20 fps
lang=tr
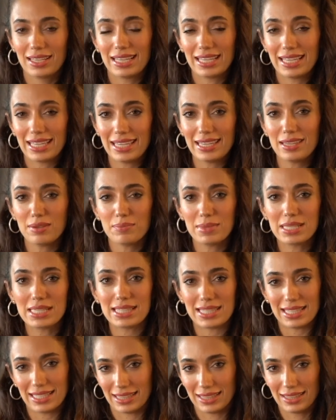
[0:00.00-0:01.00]
iyi
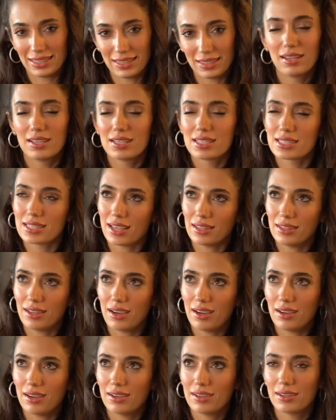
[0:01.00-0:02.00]
misin,
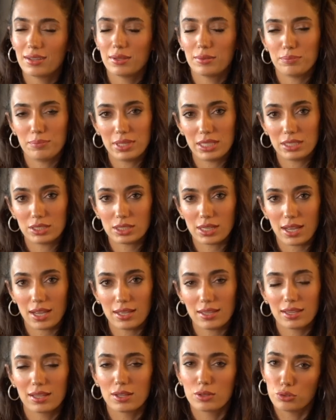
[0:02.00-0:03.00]
sana bir şey
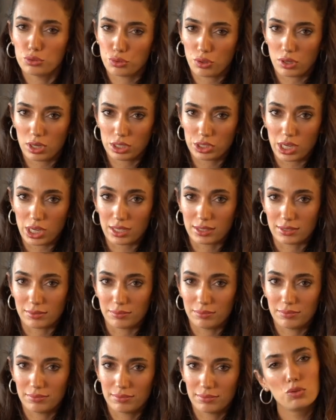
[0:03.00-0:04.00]
soracaktım.
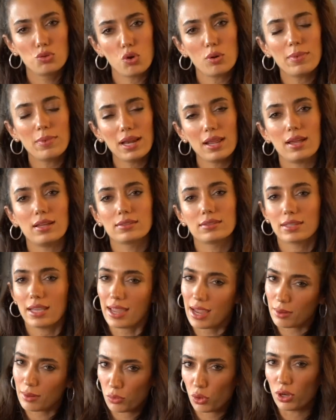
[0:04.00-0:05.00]
Normal hayatta
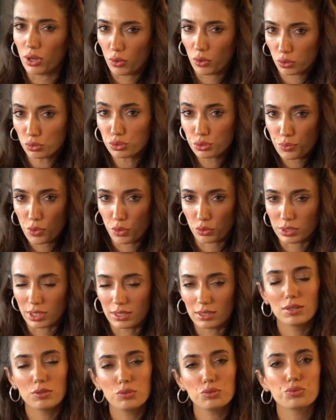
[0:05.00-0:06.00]
eğer böyle
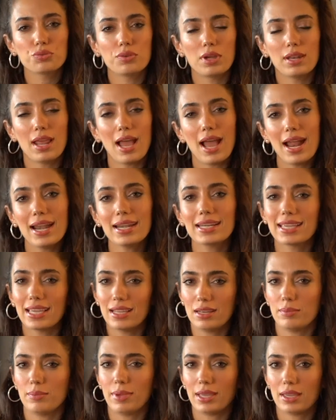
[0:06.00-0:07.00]
konuşmuyorsanız lütfen her
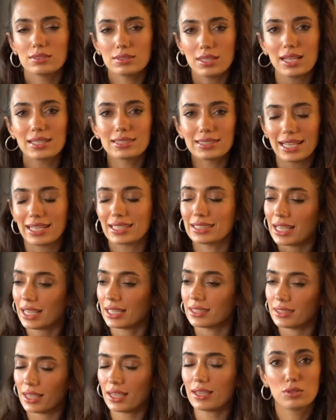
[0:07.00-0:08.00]
kelimeyi tek tek
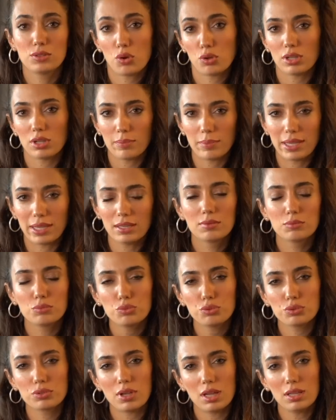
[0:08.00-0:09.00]
tek tek yollamayın.
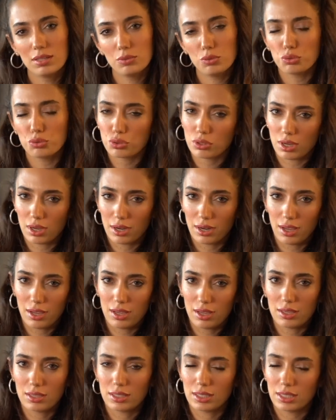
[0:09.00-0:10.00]
Buradan 3 tane
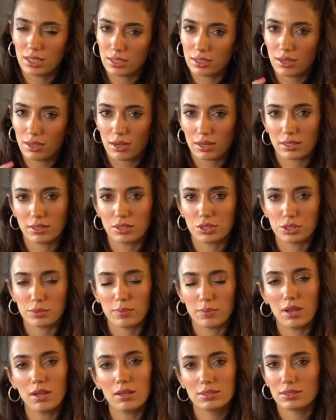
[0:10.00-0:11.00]
yakın
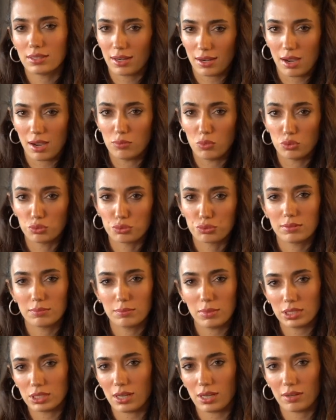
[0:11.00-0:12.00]
arkadaşıma selam olsun.
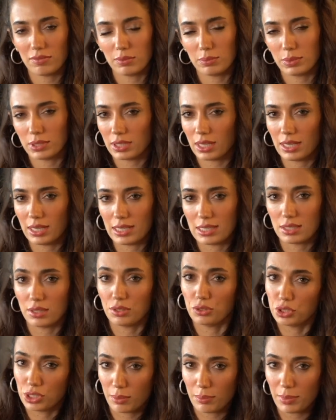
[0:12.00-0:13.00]
Baş harfi bir
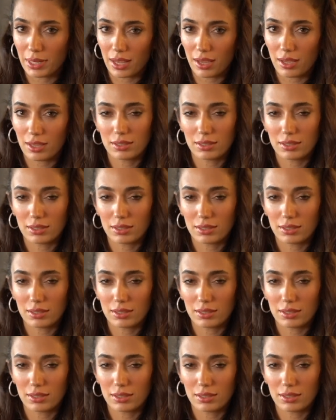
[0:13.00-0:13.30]
tanesinin Cemile,